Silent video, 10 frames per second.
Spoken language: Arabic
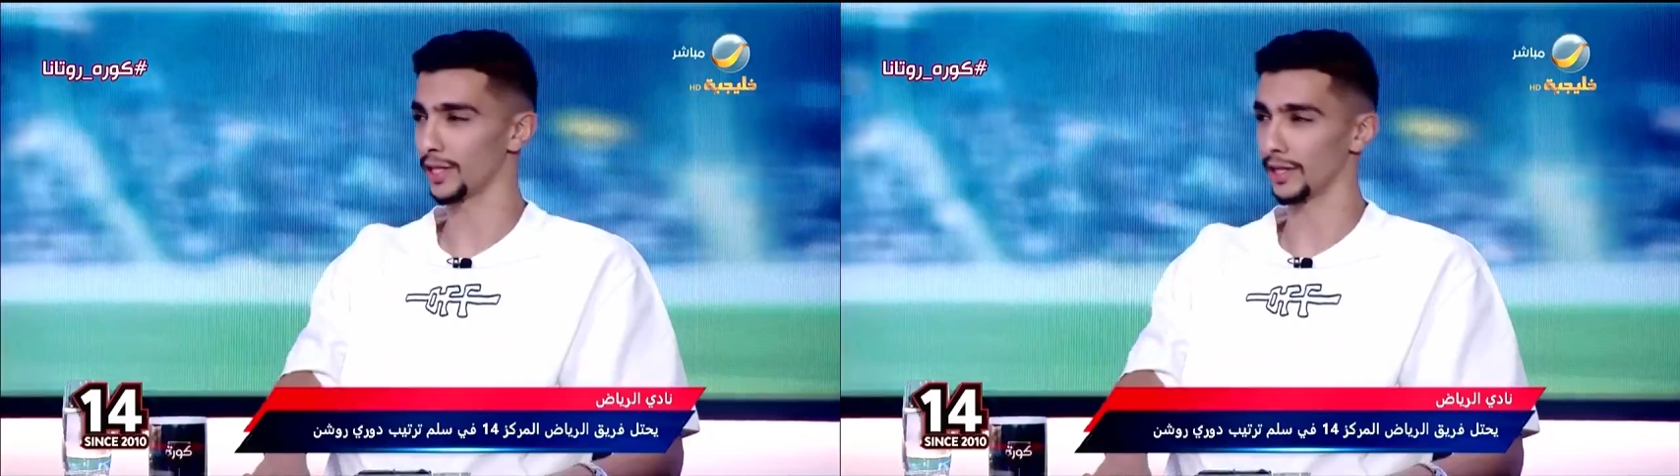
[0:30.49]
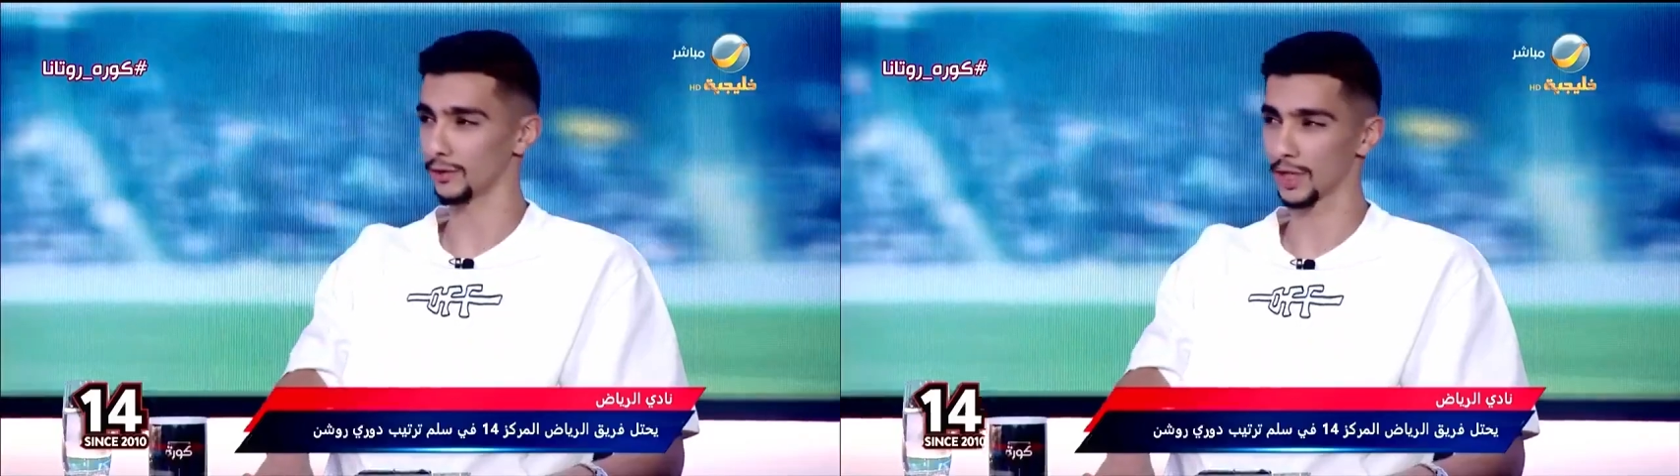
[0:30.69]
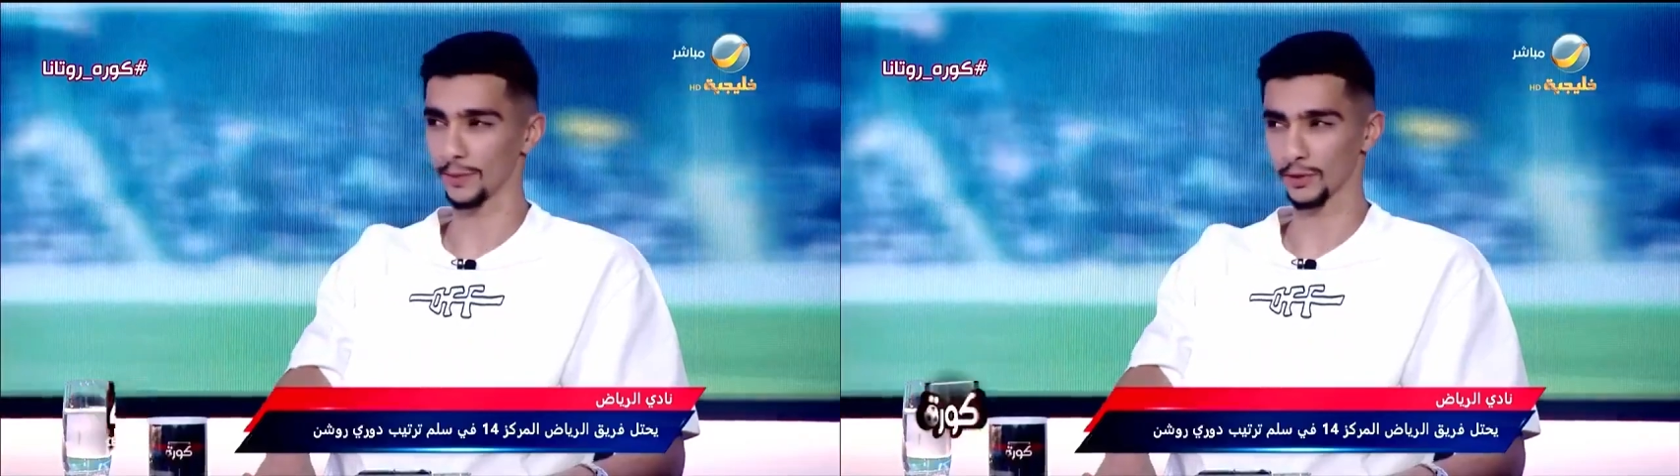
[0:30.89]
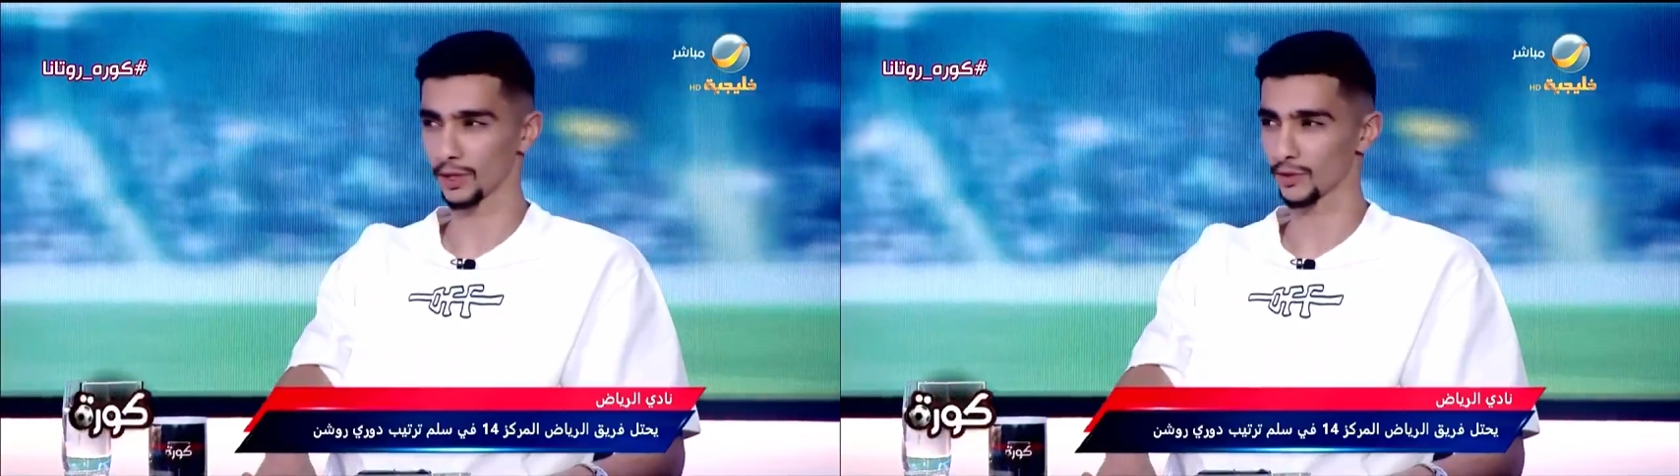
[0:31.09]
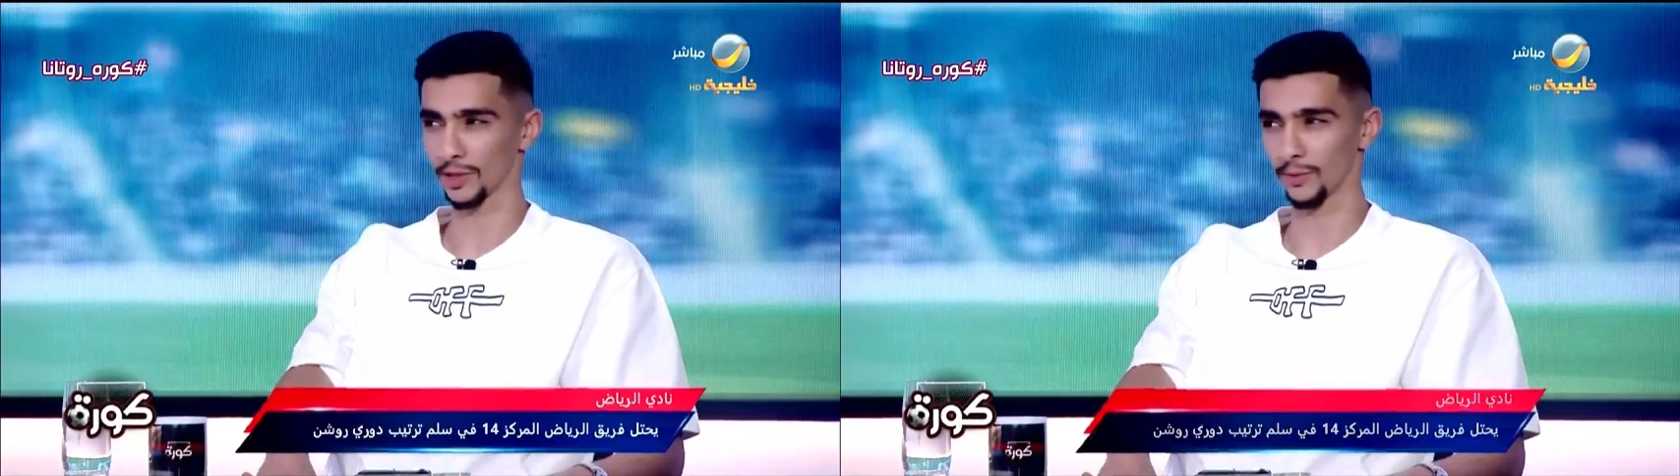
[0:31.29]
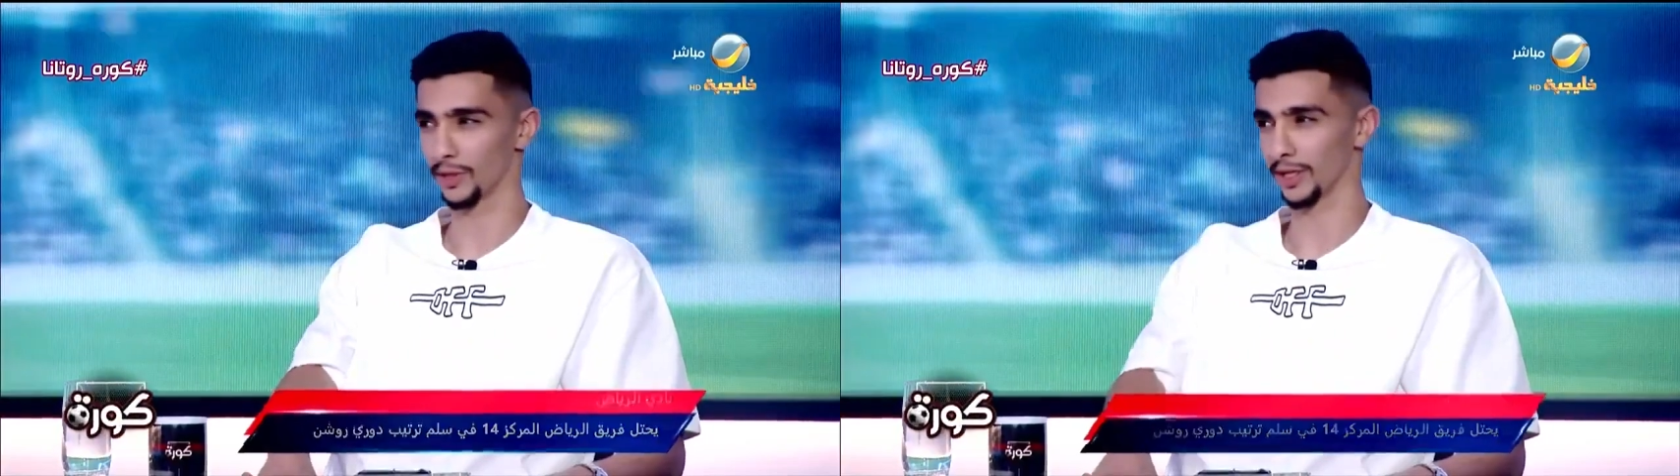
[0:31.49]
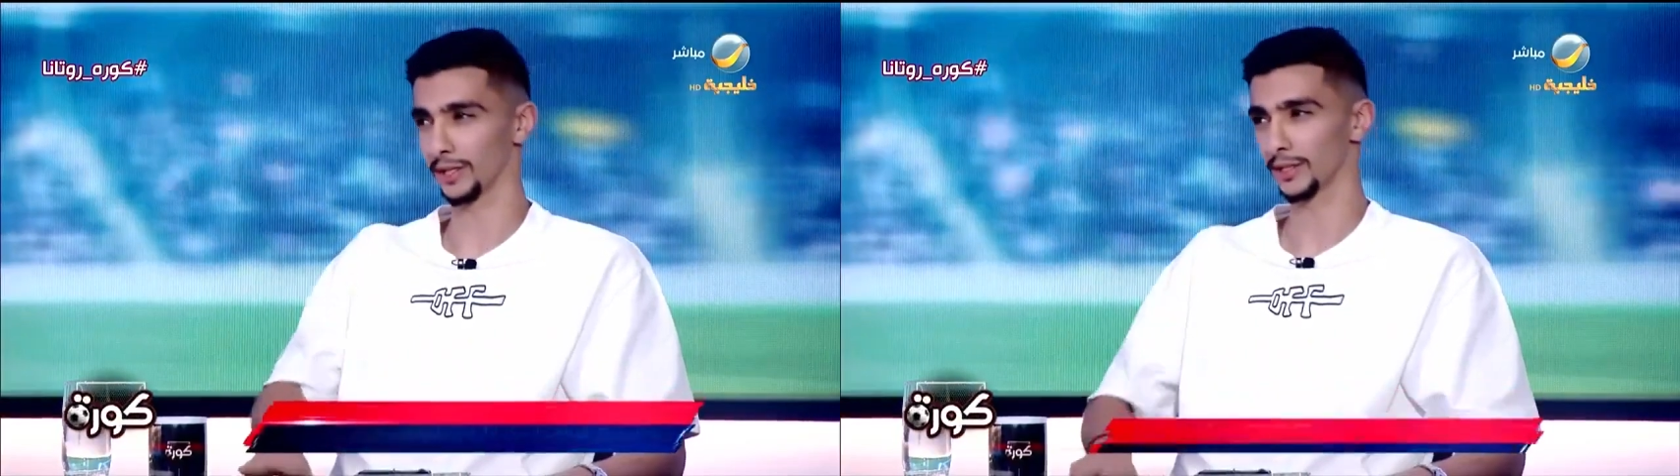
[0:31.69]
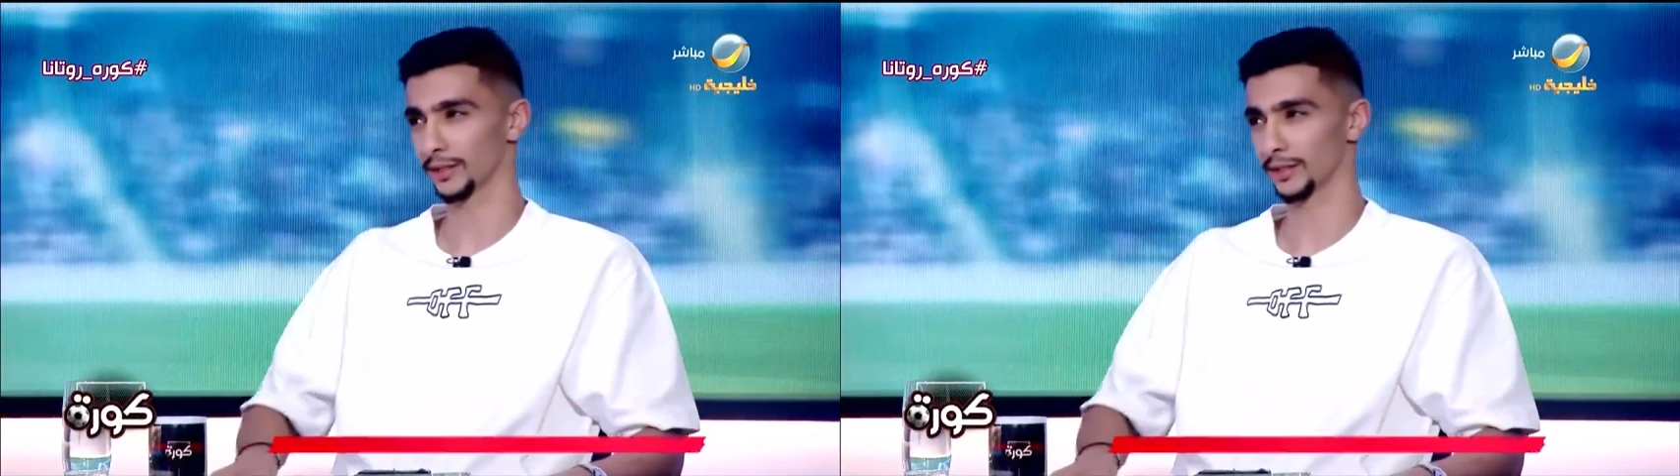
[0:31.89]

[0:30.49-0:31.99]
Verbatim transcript: اثنين اسامه هوساوي واسامه مولد